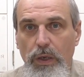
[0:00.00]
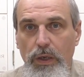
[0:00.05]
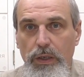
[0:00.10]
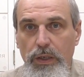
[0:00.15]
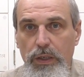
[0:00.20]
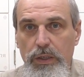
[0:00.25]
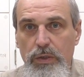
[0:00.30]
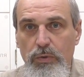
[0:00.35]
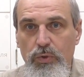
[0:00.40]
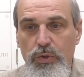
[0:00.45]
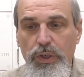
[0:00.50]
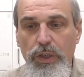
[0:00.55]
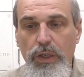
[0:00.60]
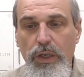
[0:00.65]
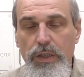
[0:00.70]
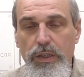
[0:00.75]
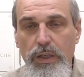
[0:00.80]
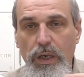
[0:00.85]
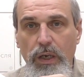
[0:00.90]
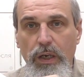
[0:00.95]
если уже
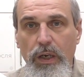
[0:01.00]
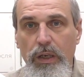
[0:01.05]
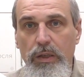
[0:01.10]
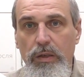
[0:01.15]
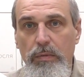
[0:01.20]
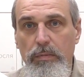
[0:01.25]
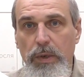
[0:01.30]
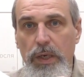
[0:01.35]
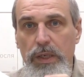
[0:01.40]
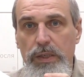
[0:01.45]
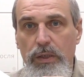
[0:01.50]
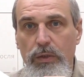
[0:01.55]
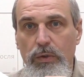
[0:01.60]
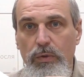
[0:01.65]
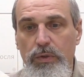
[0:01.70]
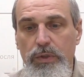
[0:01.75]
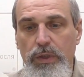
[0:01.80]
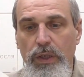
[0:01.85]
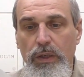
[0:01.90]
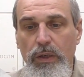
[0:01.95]
есть какая-то база,
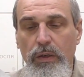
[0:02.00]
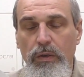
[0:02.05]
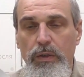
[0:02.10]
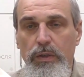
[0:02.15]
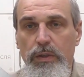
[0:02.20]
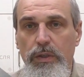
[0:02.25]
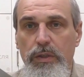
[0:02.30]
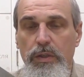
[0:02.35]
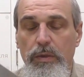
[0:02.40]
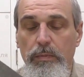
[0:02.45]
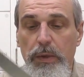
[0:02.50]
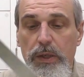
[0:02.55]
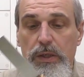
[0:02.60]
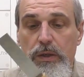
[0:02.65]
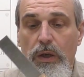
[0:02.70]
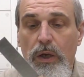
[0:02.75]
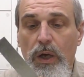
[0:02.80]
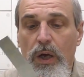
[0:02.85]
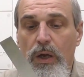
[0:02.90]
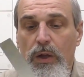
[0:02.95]
то за нее
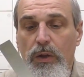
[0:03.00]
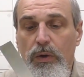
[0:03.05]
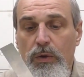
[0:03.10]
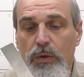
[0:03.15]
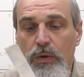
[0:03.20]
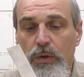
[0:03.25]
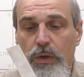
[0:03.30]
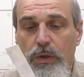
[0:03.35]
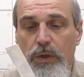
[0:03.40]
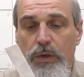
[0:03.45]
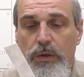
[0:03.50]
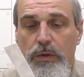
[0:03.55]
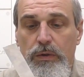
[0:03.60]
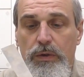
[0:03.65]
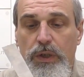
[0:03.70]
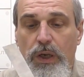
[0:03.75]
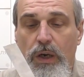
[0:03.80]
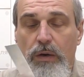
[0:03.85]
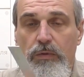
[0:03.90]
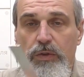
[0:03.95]
зацепиться. Но э,
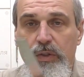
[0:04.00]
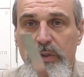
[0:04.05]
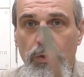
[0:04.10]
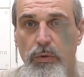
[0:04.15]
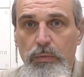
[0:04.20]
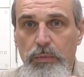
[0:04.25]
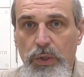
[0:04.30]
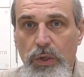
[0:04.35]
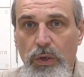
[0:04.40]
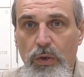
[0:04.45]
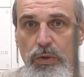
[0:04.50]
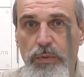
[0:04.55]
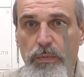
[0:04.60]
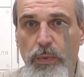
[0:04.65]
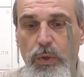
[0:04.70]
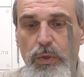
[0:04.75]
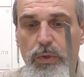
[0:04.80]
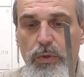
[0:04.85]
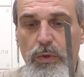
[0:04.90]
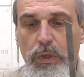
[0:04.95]
я в основном ее
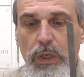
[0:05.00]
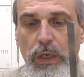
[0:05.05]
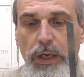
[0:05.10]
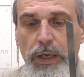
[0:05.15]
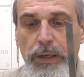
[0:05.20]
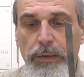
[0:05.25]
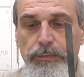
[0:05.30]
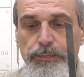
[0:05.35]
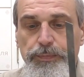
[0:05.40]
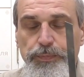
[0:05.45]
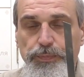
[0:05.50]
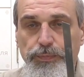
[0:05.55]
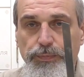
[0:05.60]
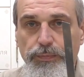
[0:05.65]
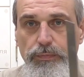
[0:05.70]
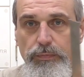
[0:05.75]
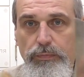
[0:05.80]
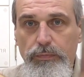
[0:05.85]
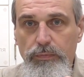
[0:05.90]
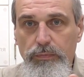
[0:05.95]
использую для
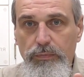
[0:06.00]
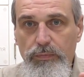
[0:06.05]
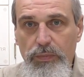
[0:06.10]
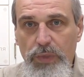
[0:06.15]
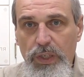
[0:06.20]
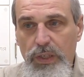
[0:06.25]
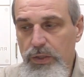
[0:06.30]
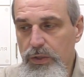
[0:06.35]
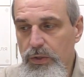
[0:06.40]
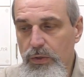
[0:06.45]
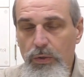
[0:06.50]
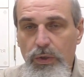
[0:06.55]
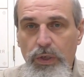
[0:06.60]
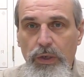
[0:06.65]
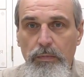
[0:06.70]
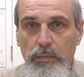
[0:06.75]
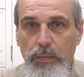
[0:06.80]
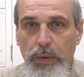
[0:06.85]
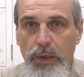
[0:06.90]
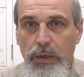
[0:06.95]
с
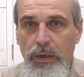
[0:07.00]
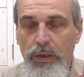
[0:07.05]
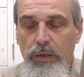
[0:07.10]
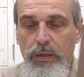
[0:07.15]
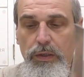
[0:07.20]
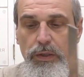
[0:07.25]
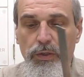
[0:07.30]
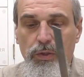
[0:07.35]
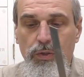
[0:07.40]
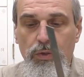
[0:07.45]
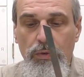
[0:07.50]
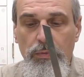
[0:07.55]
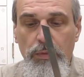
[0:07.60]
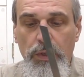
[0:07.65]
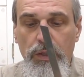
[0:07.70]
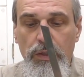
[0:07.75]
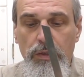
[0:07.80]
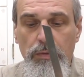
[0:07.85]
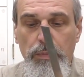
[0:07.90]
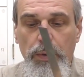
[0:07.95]
другим
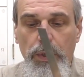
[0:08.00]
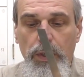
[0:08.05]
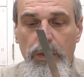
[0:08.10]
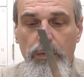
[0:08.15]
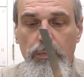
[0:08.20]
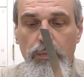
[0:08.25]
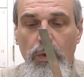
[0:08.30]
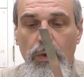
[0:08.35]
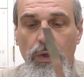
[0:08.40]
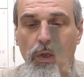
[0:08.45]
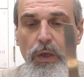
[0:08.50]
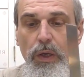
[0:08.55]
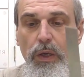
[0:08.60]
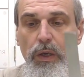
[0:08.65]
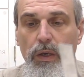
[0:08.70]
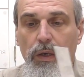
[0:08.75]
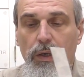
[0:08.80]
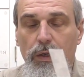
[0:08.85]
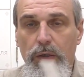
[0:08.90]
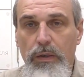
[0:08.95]
инструментом, поэтому
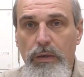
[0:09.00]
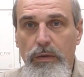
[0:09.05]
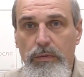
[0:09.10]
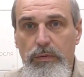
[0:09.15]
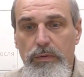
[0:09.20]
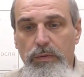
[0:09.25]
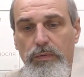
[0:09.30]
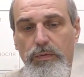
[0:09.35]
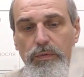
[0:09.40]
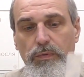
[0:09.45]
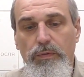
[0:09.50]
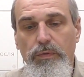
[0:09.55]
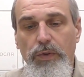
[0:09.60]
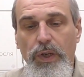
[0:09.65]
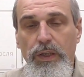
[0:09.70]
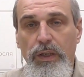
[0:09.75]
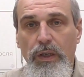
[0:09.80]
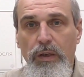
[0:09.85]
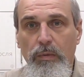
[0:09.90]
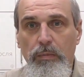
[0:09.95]
в
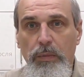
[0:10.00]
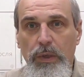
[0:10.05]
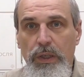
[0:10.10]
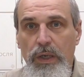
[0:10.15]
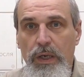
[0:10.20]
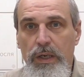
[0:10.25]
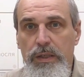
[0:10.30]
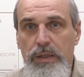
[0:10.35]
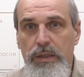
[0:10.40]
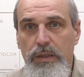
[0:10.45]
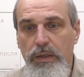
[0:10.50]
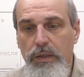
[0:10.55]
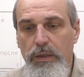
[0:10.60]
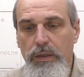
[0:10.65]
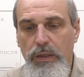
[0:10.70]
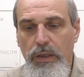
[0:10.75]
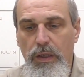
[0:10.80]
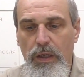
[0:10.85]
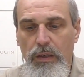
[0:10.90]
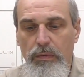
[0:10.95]
этой
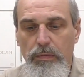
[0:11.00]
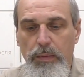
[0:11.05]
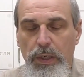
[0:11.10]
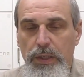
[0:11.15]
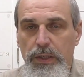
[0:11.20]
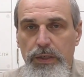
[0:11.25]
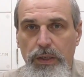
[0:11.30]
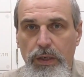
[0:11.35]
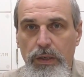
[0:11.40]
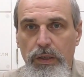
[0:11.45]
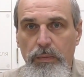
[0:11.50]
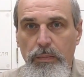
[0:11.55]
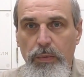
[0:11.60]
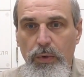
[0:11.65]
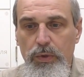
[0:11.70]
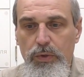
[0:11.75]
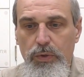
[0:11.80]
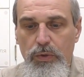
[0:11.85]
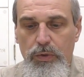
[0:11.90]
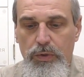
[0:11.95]
комбинации я практически не
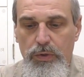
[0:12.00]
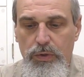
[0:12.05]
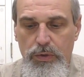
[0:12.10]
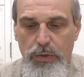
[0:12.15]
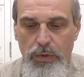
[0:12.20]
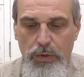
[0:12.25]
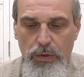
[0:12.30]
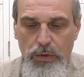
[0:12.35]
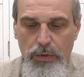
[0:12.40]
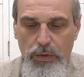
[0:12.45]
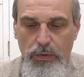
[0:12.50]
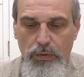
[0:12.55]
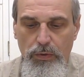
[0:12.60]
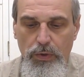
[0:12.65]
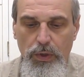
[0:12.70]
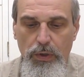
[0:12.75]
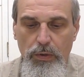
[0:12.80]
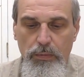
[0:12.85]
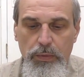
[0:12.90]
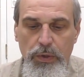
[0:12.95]
пользуюсь,
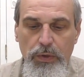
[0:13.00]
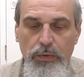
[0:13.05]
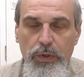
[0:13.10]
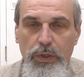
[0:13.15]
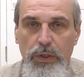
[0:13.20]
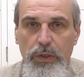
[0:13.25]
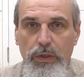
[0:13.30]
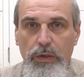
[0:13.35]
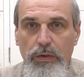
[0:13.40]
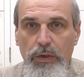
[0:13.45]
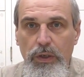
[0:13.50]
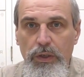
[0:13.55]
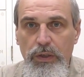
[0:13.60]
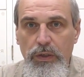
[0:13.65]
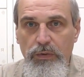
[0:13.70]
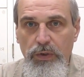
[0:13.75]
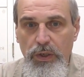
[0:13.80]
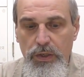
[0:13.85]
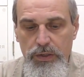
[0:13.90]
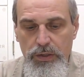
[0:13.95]
именно вот этой,
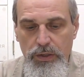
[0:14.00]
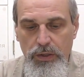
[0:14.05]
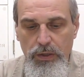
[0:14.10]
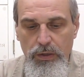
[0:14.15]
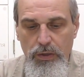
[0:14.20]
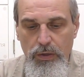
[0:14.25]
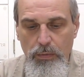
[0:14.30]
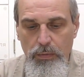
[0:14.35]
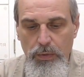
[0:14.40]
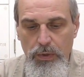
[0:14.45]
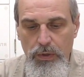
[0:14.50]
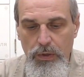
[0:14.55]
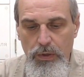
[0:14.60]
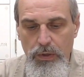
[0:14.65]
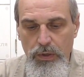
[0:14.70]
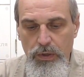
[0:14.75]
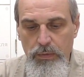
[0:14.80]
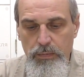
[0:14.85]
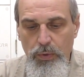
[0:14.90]
этой версией не, не